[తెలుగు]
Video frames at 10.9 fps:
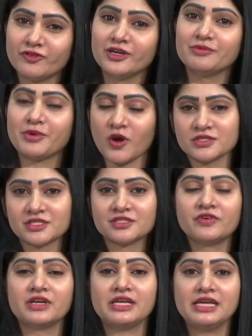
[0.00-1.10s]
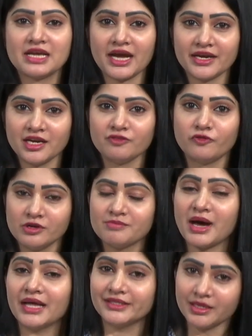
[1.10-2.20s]
ఫుడ్ ప్రాసెస్ ఫుడ్ ఈ కైండ్ ఆఫ్ ఫుడ్
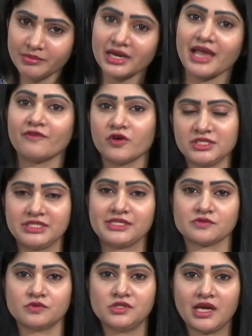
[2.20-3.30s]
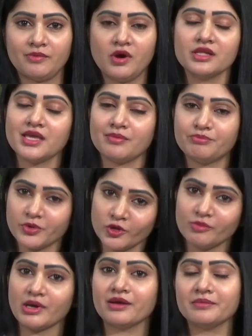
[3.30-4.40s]
మాత్రం మనం అవాయిడ్ చేసుకుంటాము అది ఎప్పుడు
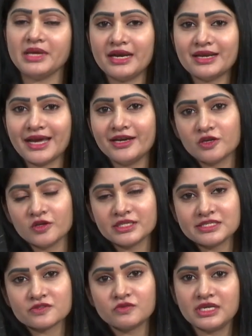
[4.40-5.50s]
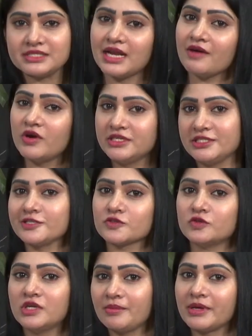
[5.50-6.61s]
మనం ఏ డైట్లో తీసుకున్నా సరే అవాయిడ్
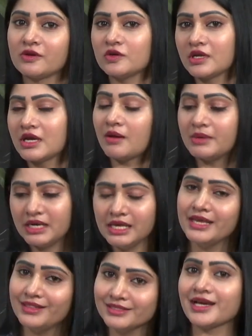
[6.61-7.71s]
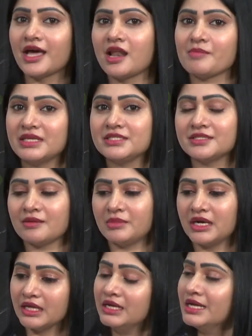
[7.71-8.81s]
చేసుకుంటాం అనుకున్నాం కాబట్టి ఇది చాలా
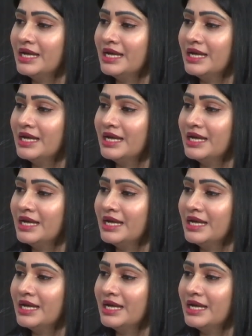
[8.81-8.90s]
అనమాట